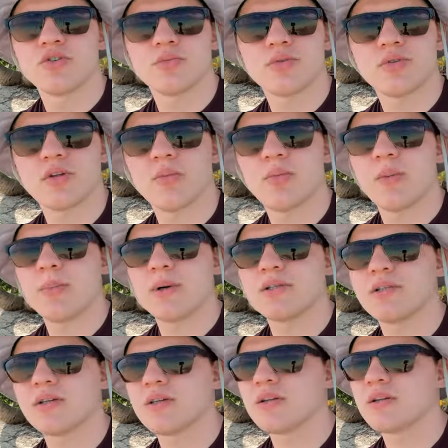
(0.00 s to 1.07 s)
Чтобы сюда
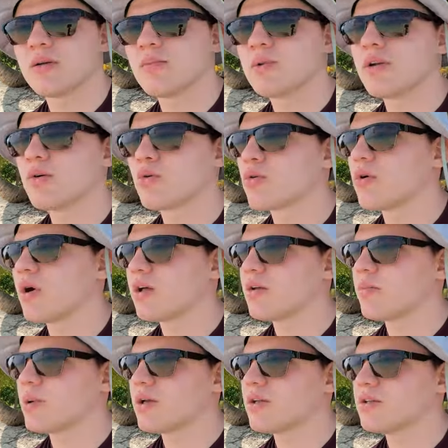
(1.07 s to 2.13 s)
попасть, надо там три круга
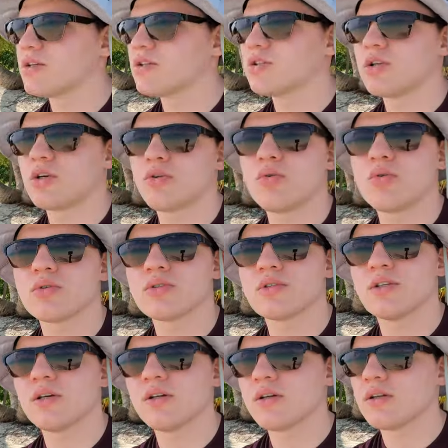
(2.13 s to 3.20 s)
надо пройти, штрих-код
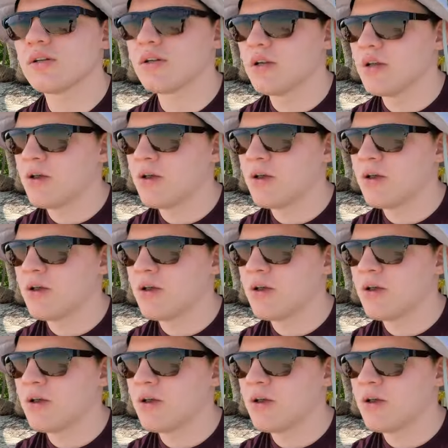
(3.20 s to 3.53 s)
сделать,